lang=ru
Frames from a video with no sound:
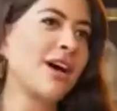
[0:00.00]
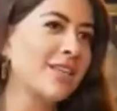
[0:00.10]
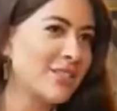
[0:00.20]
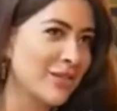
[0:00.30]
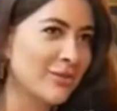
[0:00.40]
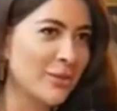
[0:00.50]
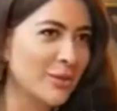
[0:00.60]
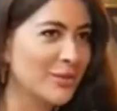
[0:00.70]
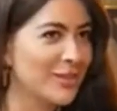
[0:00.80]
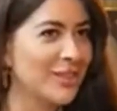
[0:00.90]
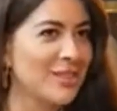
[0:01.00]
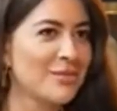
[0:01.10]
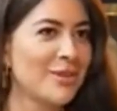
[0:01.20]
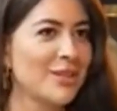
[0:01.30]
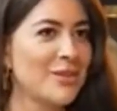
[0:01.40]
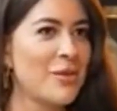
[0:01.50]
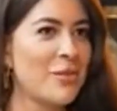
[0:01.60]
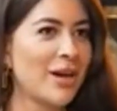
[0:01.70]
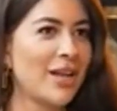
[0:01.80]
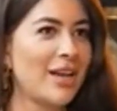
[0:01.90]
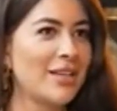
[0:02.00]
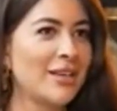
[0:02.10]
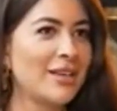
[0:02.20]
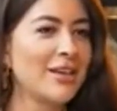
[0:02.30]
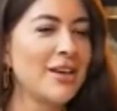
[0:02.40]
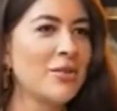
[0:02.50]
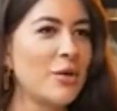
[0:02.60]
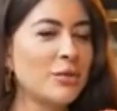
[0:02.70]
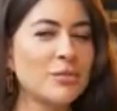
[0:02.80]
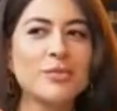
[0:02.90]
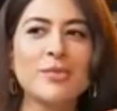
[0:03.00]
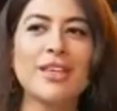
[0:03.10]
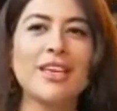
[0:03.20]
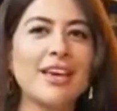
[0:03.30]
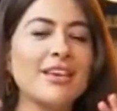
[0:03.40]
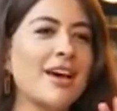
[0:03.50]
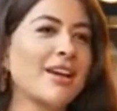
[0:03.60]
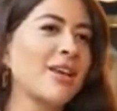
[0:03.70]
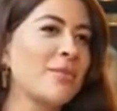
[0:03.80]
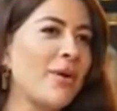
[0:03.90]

Лачин вот, из молодого поколения. В общем, такие яркие